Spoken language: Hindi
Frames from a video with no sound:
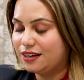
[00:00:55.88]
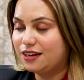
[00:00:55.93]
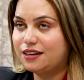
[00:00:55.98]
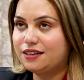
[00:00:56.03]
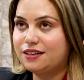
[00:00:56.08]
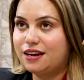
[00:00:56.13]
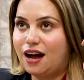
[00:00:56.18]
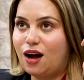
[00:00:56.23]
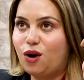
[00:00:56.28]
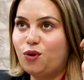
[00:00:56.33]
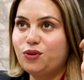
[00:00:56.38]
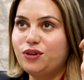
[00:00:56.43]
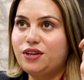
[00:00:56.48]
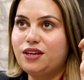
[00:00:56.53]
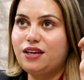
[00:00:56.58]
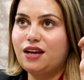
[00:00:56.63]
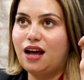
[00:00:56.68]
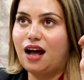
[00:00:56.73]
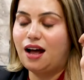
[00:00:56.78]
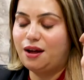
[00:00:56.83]
घटाओं
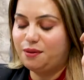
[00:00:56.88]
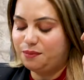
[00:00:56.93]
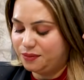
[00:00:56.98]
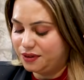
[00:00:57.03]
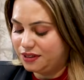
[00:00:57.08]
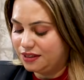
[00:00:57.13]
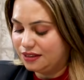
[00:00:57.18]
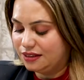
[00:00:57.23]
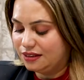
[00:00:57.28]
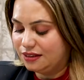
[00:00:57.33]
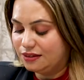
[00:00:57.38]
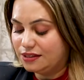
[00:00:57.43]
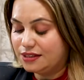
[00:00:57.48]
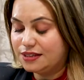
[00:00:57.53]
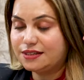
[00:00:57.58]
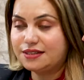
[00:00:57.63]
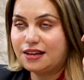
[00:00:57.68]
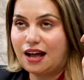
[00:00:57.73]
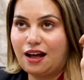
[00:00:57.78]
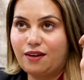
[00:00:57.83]
की आमद
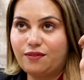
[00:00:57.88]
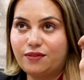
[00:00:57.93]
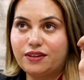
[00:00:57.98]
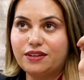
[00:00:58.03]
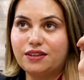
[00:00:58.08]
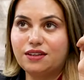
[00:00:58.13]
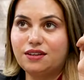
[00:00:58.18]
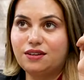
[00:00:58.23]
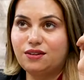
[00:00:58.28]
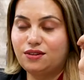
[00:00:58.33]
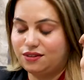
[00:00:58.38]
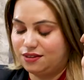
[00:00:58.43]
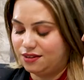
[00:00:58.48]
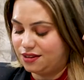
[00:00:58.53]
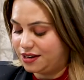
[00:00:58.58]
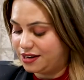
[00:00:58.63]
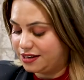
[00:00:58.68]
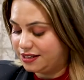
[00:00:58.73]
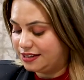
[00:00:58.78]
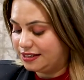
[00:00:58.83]
सामन
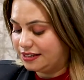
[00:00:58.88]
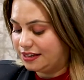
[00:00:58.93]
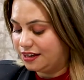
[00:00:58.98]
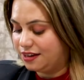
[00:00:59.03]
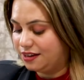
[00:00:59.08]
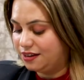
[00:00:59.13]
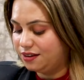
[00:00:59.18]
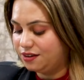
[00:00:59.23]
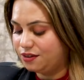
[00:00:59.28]
तरसते